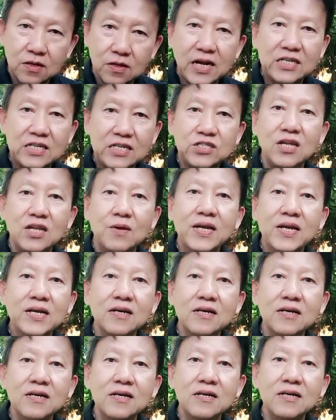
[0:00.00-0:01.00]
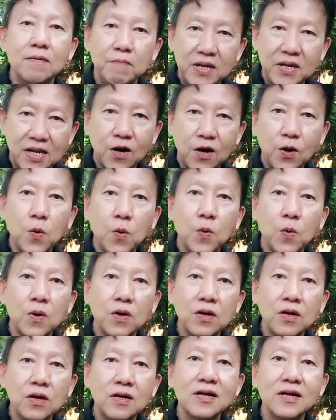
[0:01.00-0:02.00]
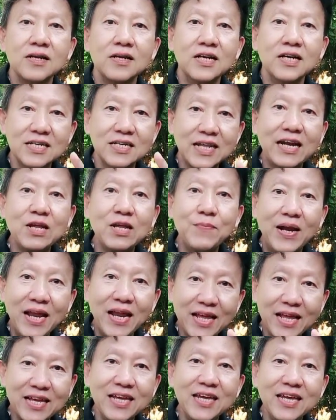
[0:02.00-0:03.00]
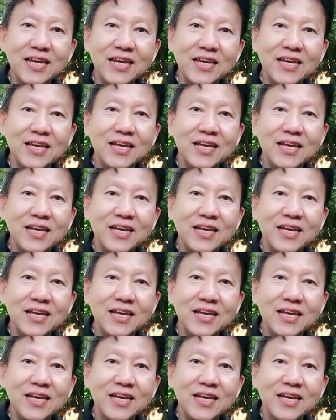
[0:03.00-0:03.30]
ดัชนีไม่ขึ้นมีแต่ลงเรือนชะตาที่เป็นเลขคี่